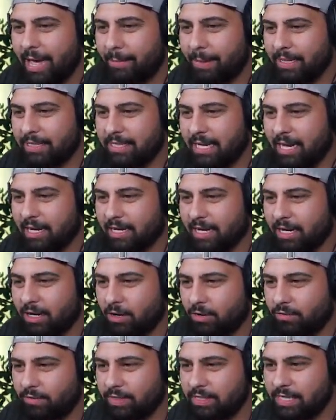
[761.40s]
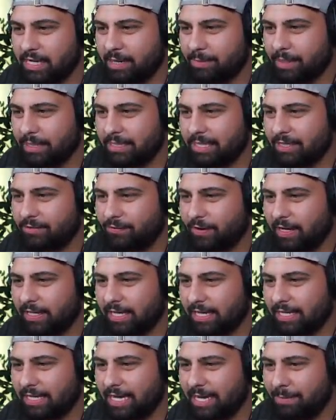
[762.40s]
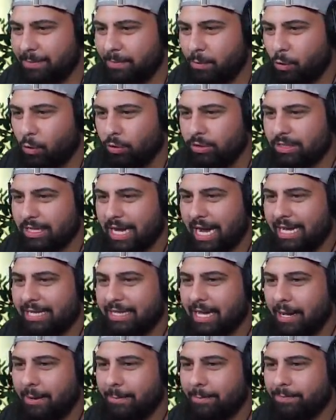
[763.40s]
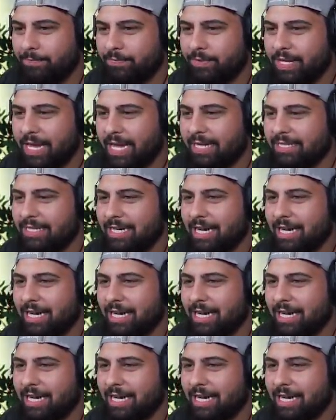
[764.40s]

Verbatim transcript: macht da... Keine Ahnung, was er da macht. Ich fahre daneben und rein da. Er hat ihn